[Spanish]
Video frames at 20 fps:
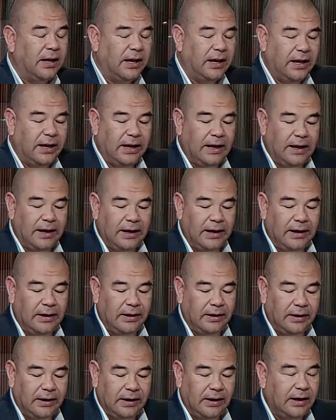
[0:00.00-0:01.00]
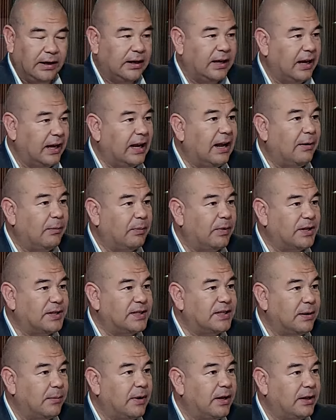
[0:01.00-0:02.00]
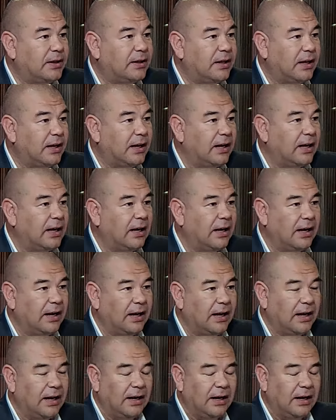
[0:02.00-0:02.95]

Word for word: Eh, que era precisamente el,